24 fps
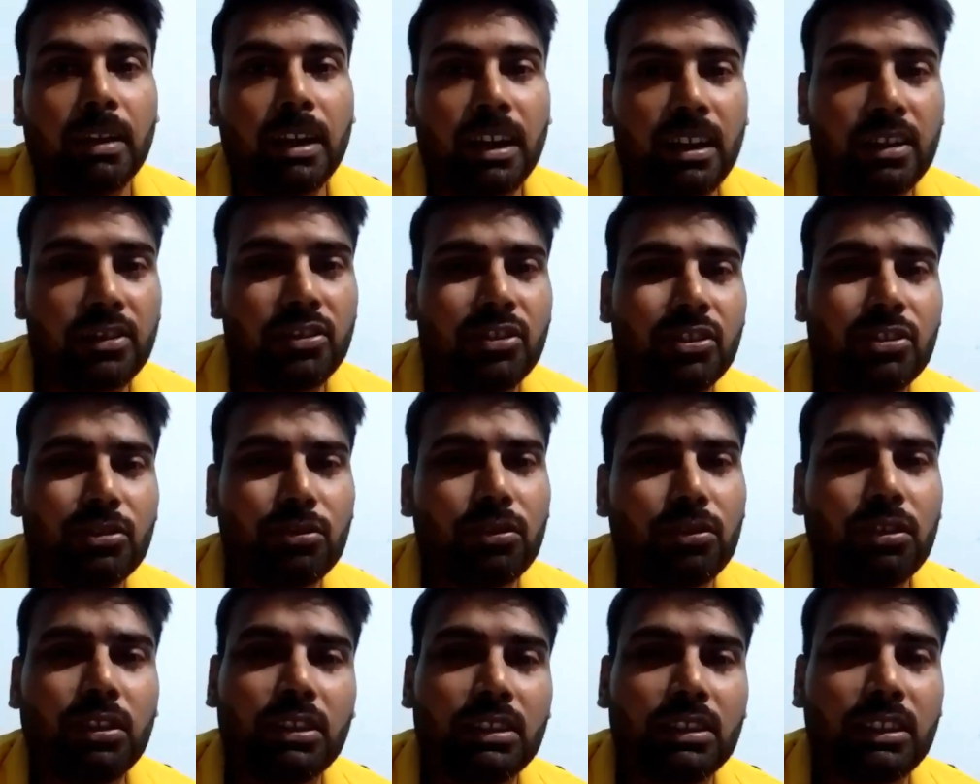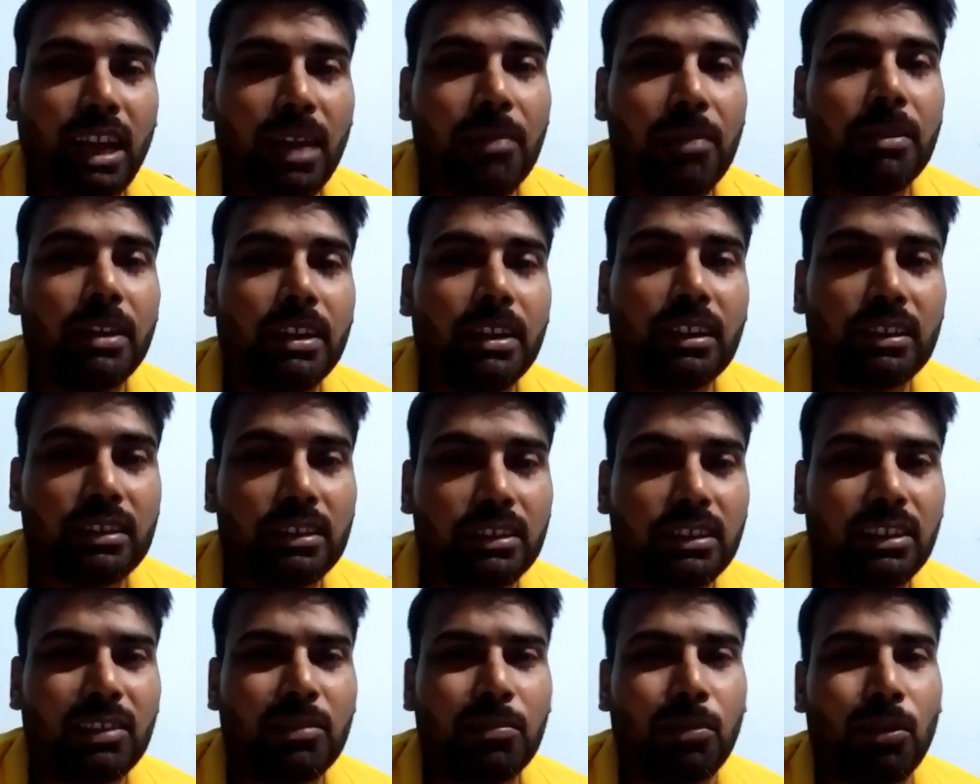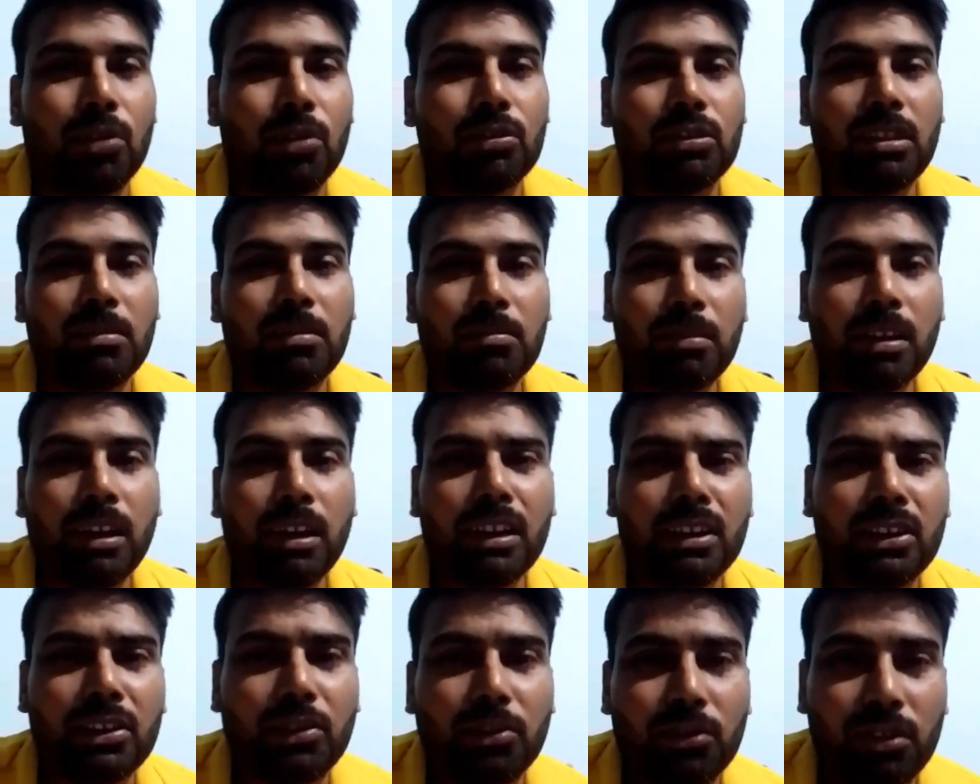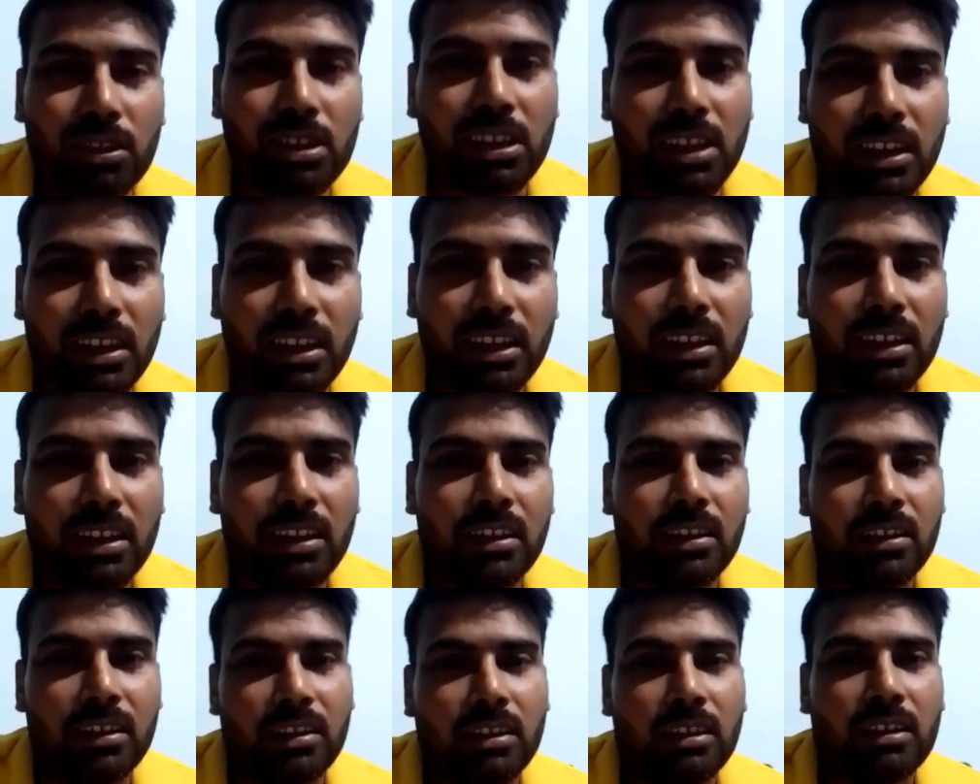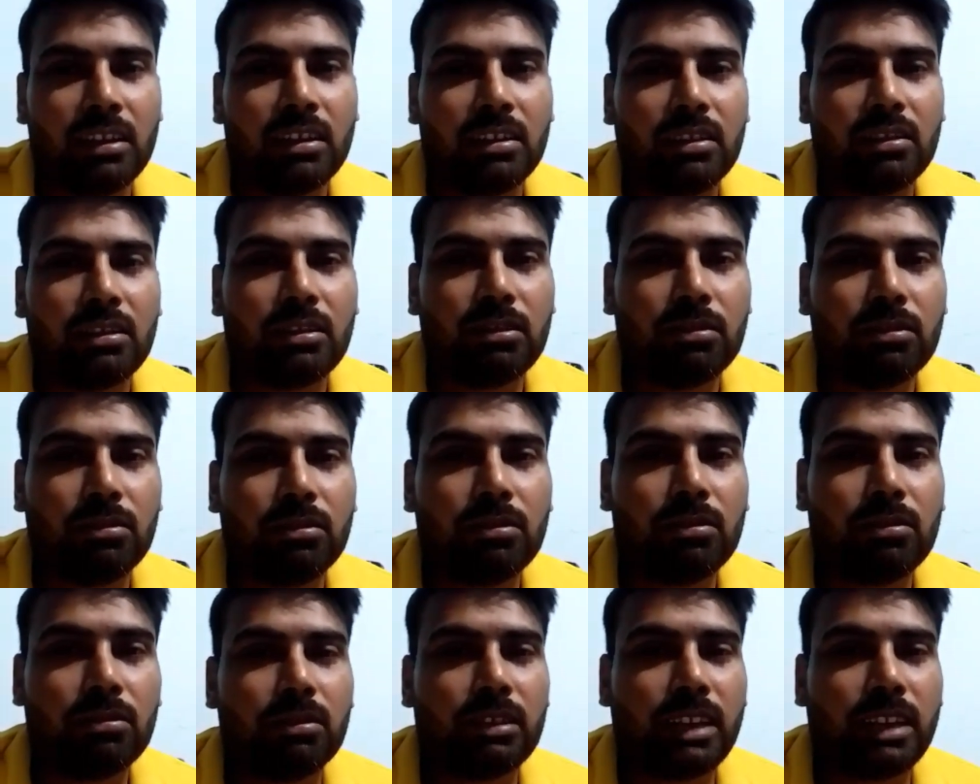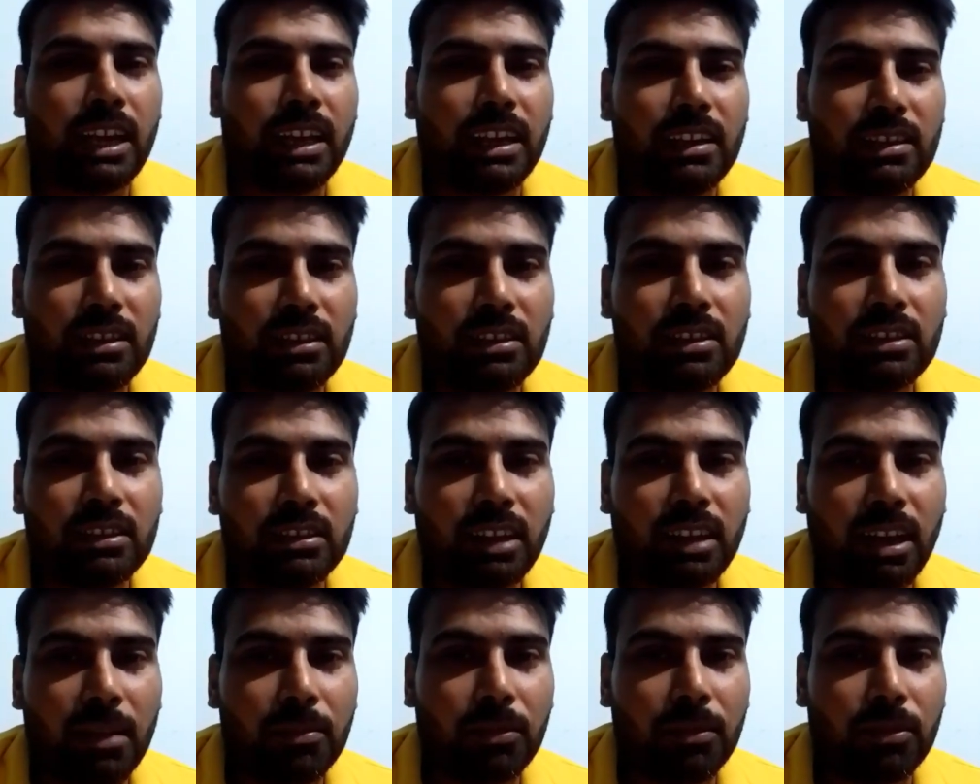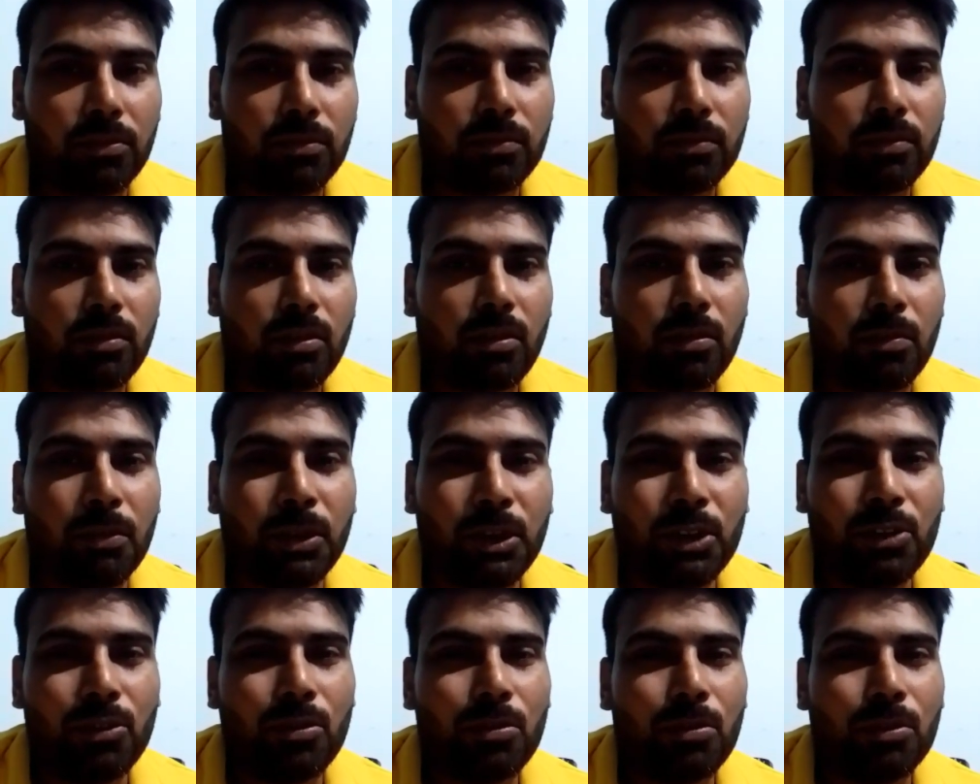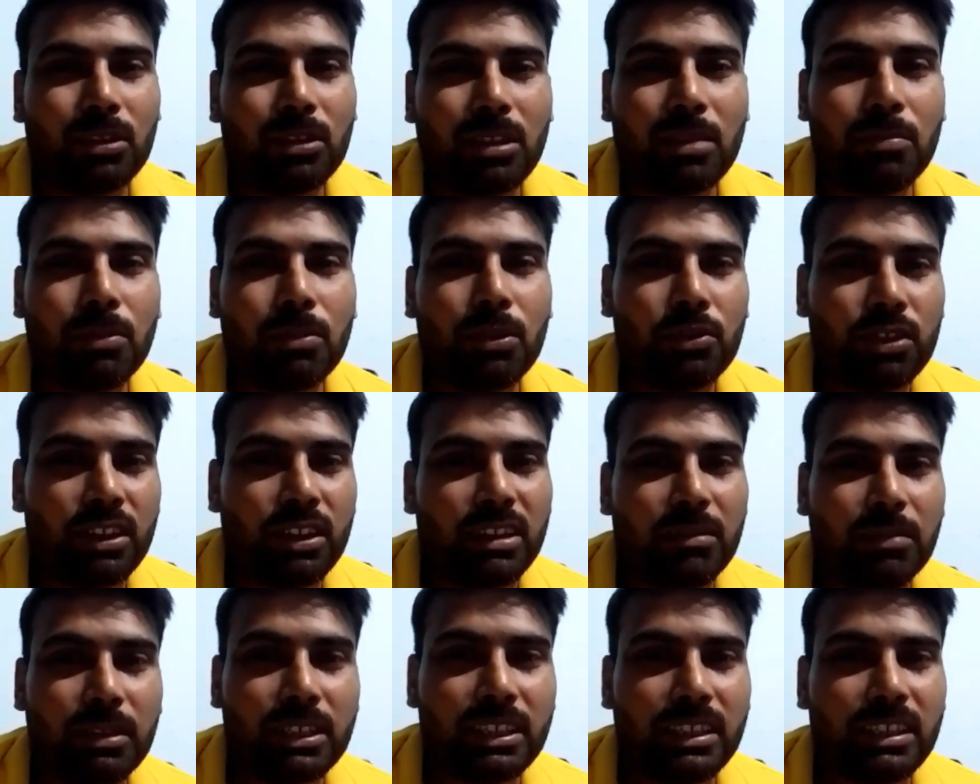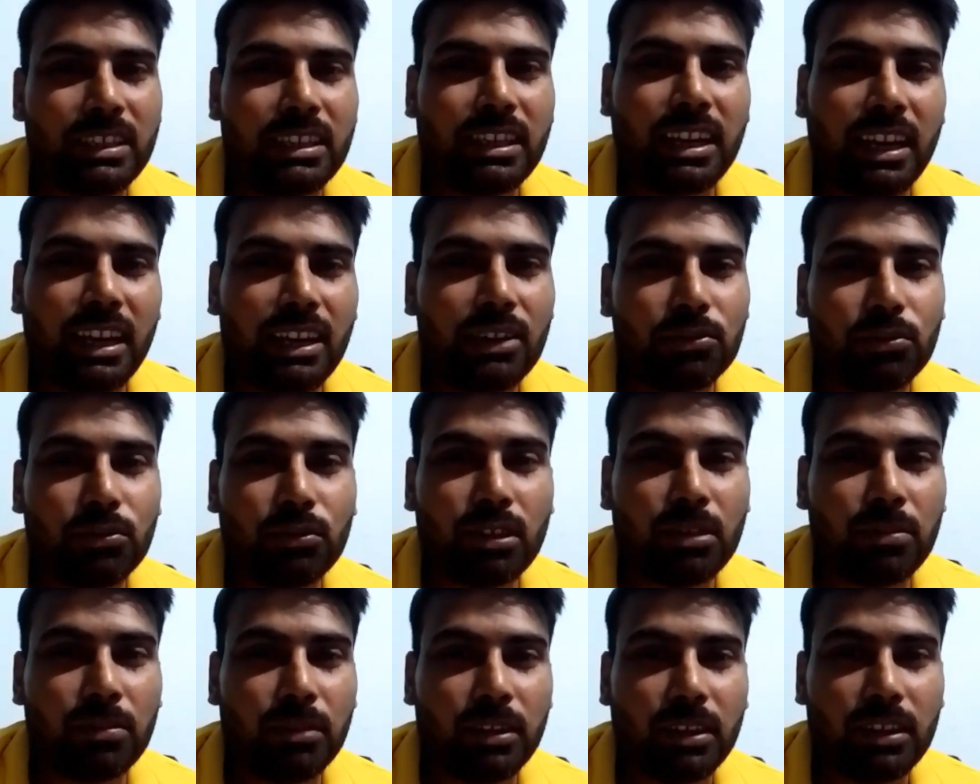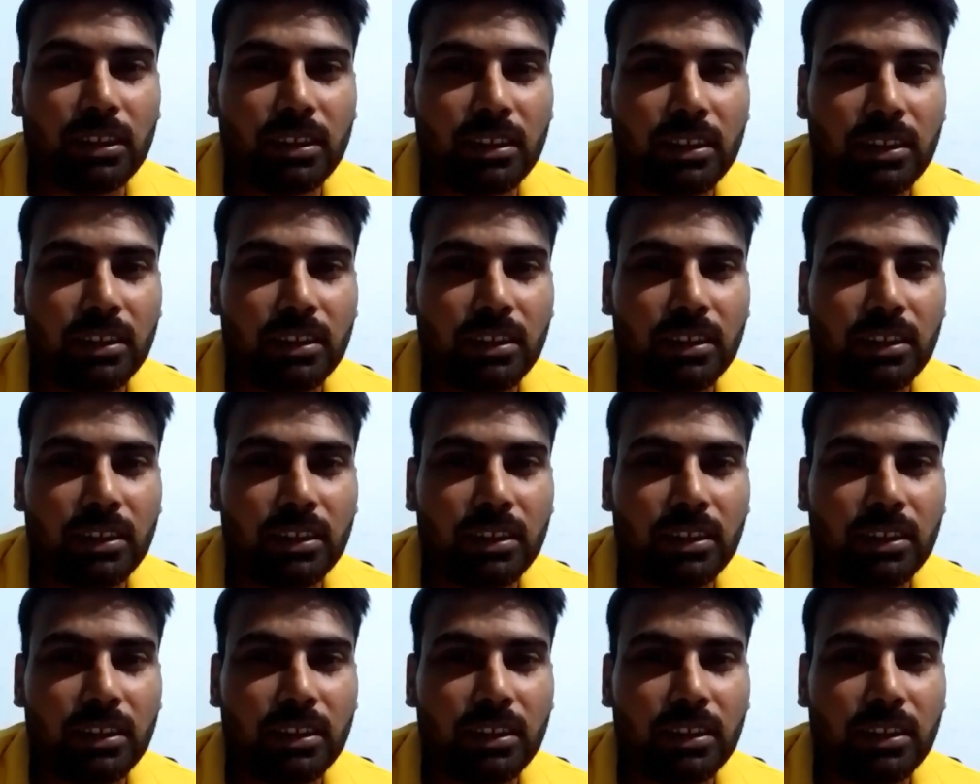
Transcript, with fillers: मैं हर चीज़ तो डिस्क्राइब नहीं कर सकता कि बहुत लंबी लिस्ट होती है तो क्या क्या चीज़ डिस्क्राइब करूँ और वीडियो भी बहुत लंबी हो जाएगी मज़ा नहीं आएगा सुनने में